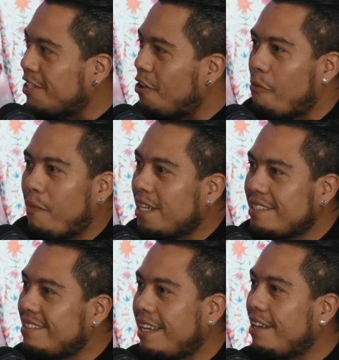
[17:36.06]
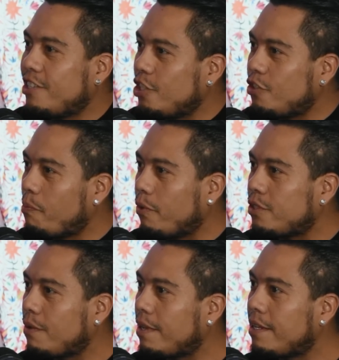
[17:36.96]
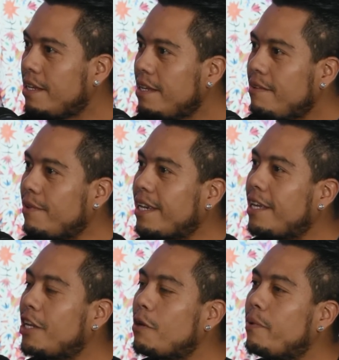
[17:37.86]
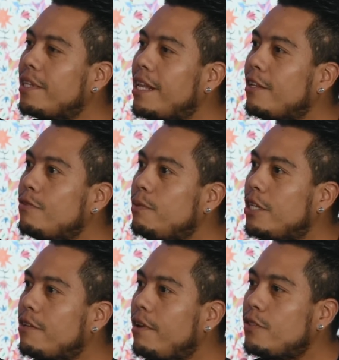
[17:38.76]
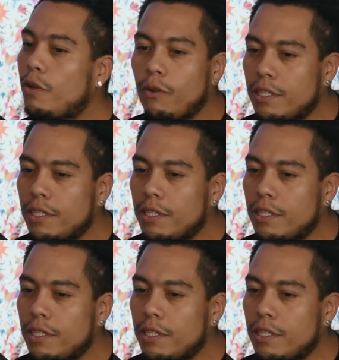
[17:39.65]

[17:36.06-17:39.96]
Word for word: es lo más derechito posible. Mi hija de repente le da un billete falso y lo